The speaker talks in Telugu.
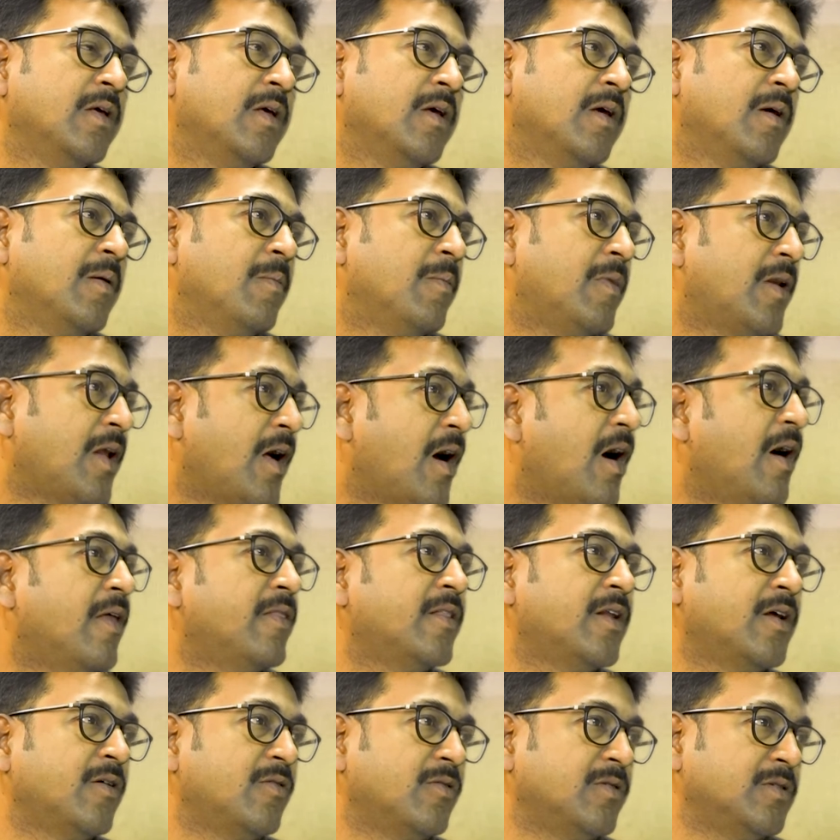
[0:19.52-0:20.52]
మన ఆంధ్ర
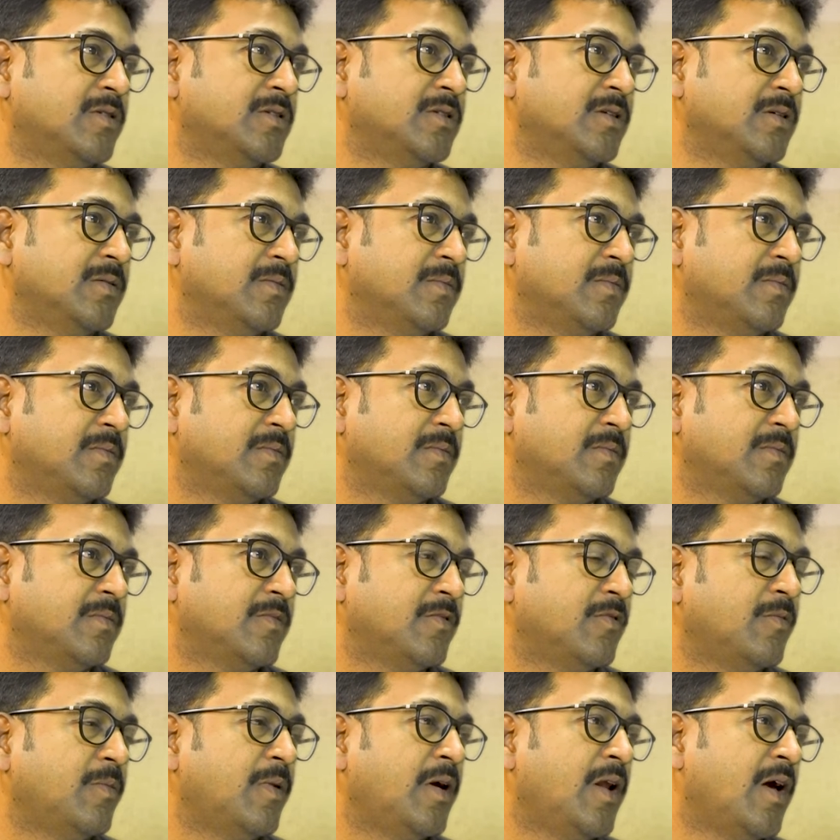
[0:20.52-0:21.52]
గురించి
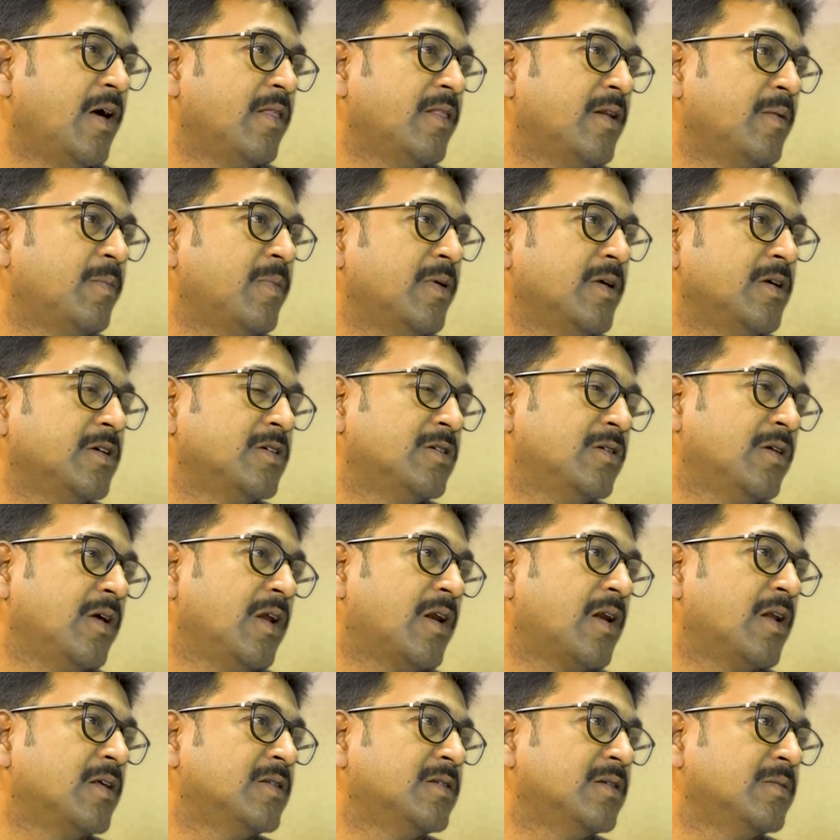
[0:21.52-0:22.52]
ఉమ్మడి ఆంధ్రప్రదేశ్లో
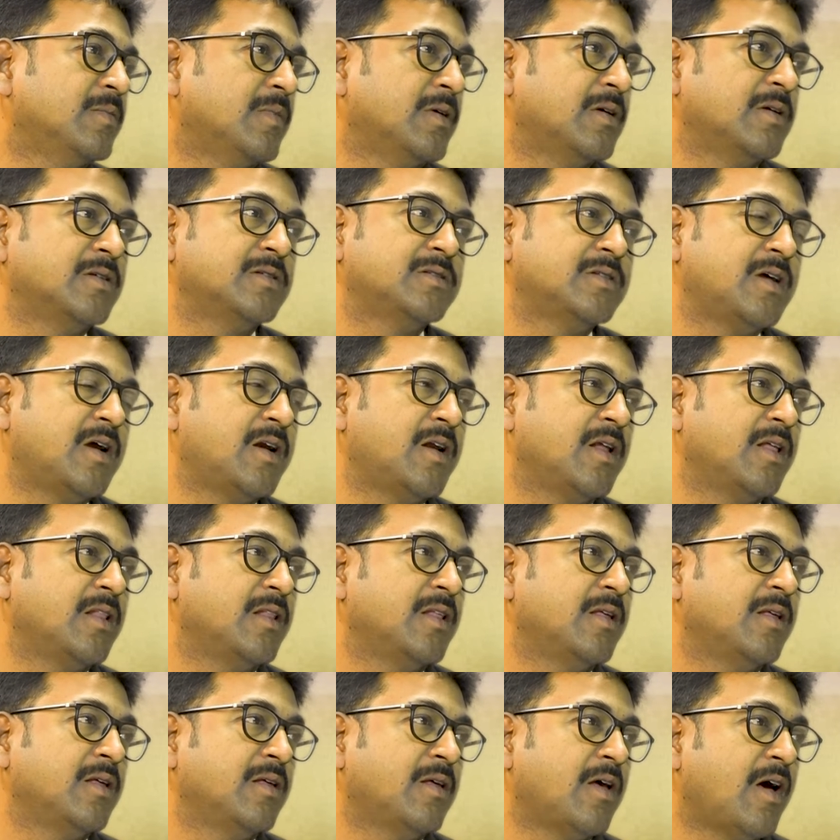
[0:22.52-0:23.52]
ఎట్లా సినిమా స్టార్ట్ అయింది
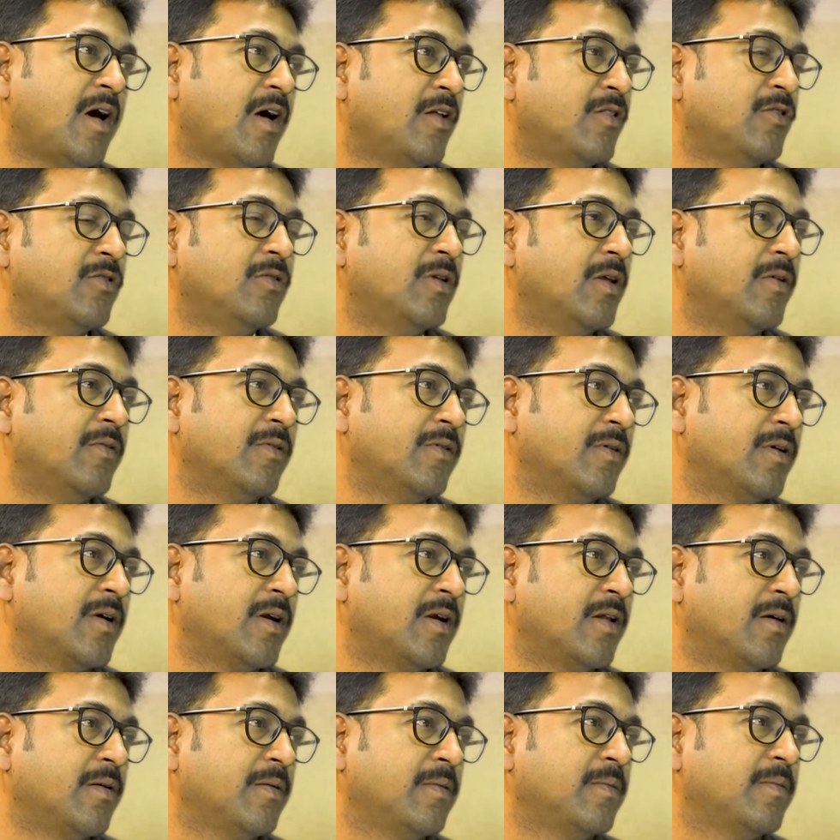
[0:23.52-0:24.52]
ఆద్యులు ఎవరు ఇక్కడ
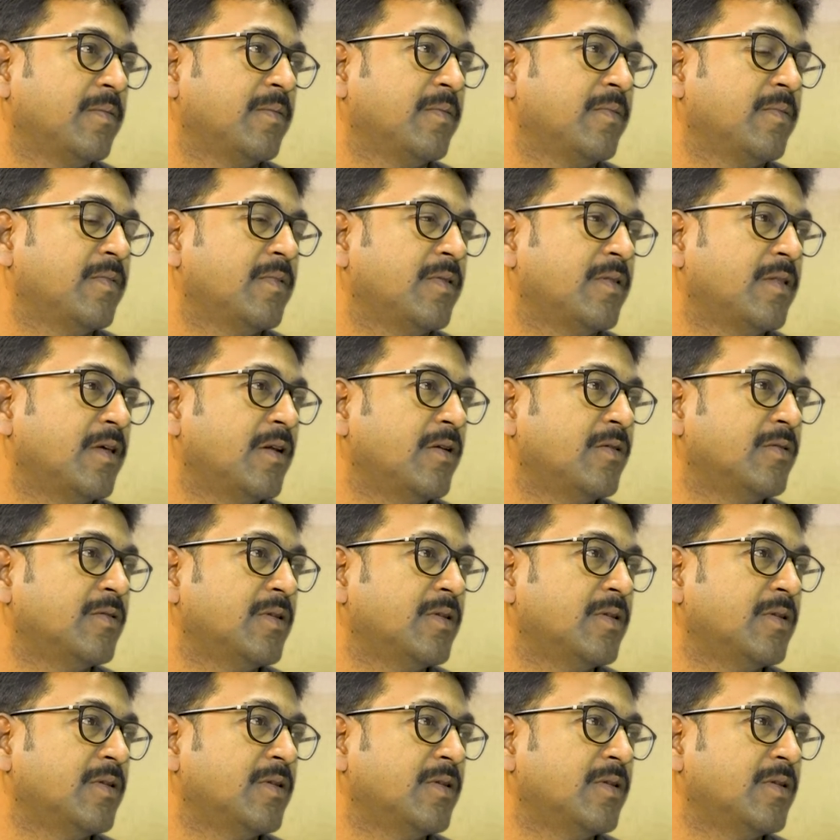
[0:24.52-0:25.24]
తెలుగు సినీ